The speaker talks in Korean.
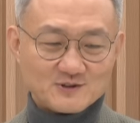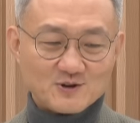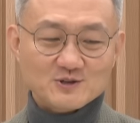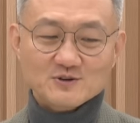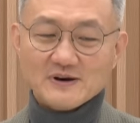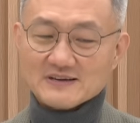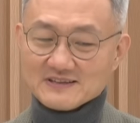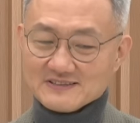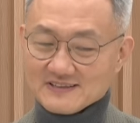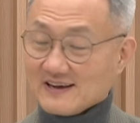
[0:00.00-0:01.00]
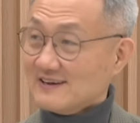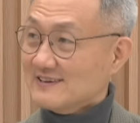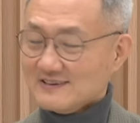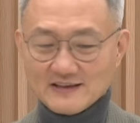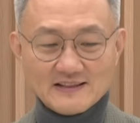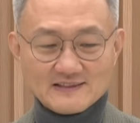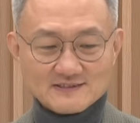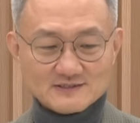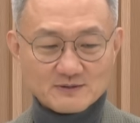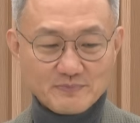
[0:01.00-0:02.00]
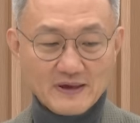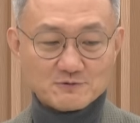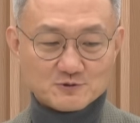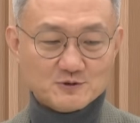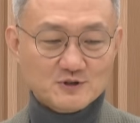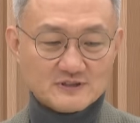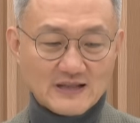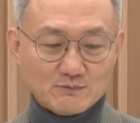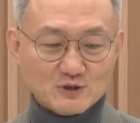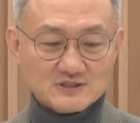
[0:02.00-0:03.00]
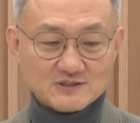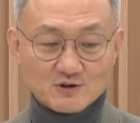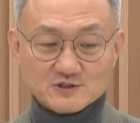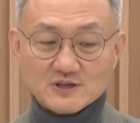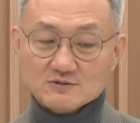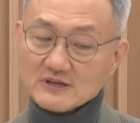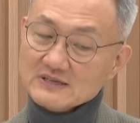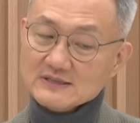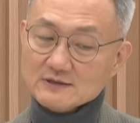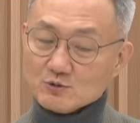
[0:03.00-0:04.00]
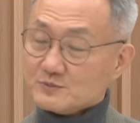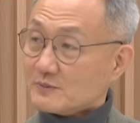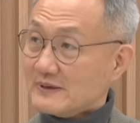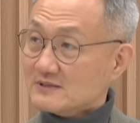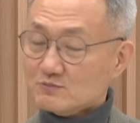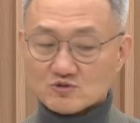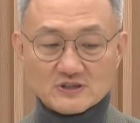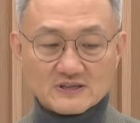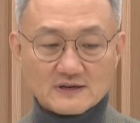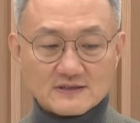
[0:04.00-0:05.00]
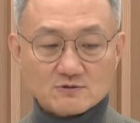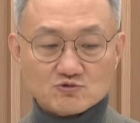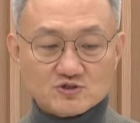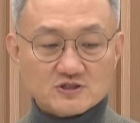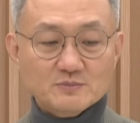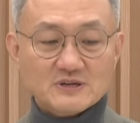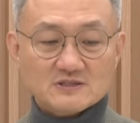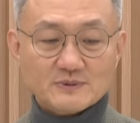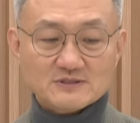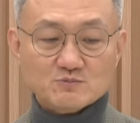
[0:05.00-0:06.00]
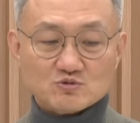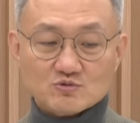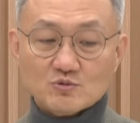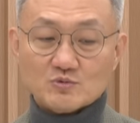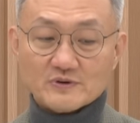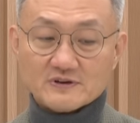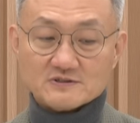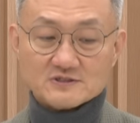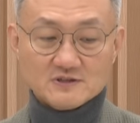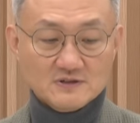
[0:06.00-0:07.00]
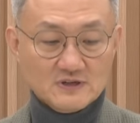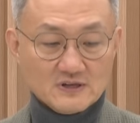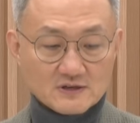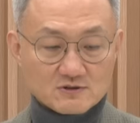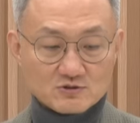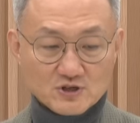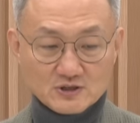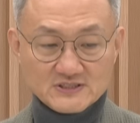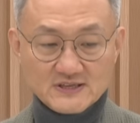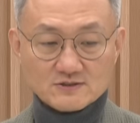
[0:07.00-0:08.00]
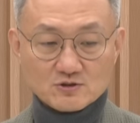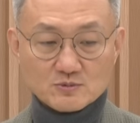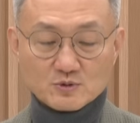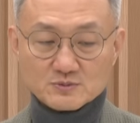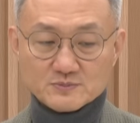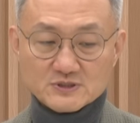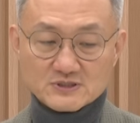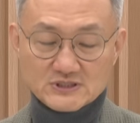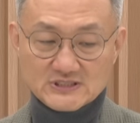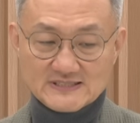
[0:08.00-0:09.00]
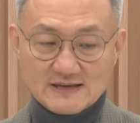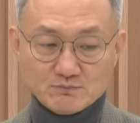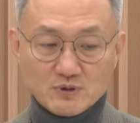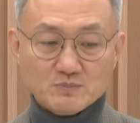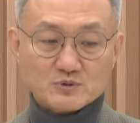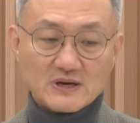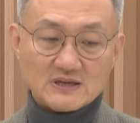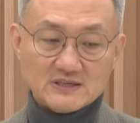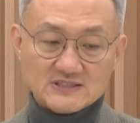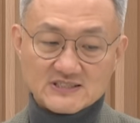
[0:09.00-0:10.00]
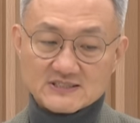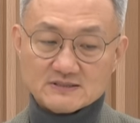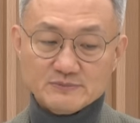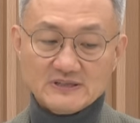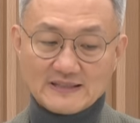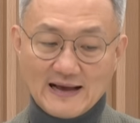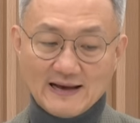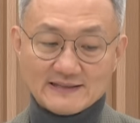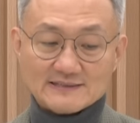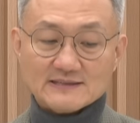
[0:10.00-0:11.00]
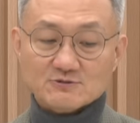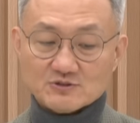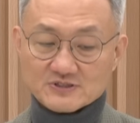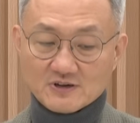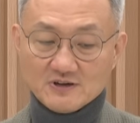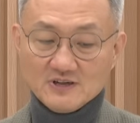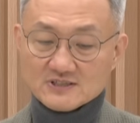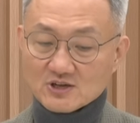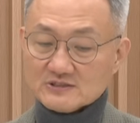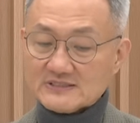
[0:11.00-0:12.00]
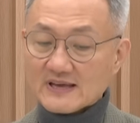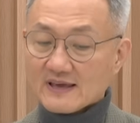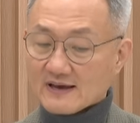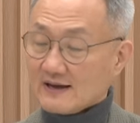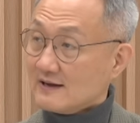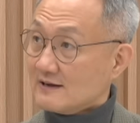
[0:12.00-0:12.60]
터키와 음. 아르헨티나. 얘네들은 이제 빼고 나머지 러시아도 상당히 높죠. 8.6이니까. 그래도 9.1에서 8.6으로 온 거예요. 그렇죠? 그리고 전체적으로 보시면 지난번보다 지금이 다 낮아지고 있어요. 전 세계가.